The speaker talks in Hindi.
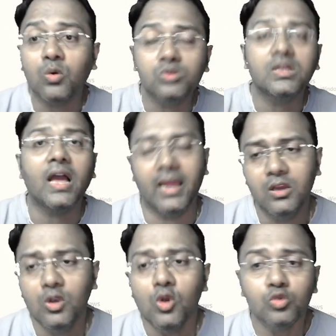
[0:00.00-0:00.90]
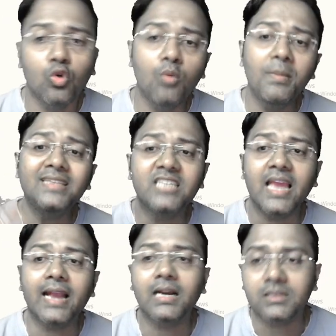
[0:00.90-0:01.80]
होता है तो मैं
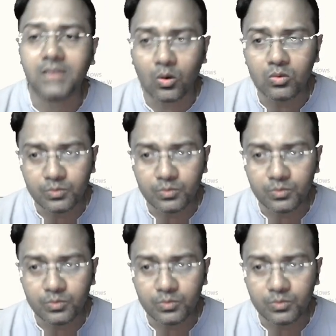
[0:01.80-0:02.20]
चेक करता हूँ